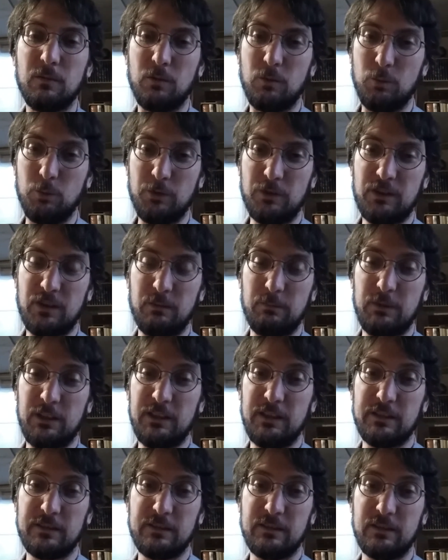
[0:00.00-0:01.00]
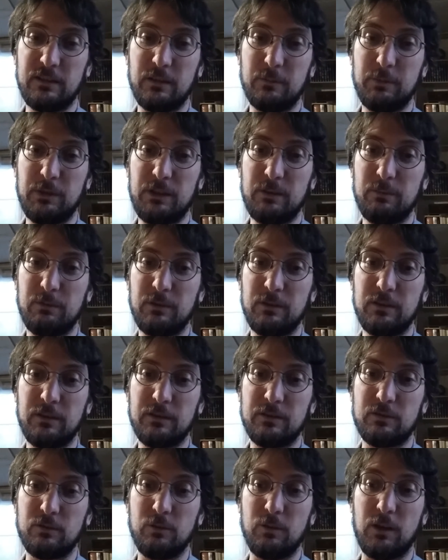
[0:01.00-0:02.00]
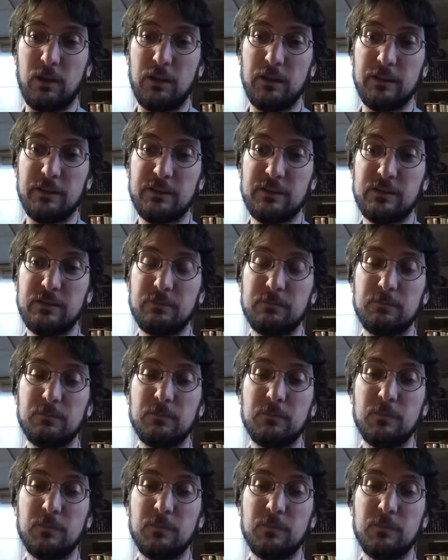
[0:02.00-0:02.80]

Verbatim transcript: und dem Lesen der Bibel, des Korans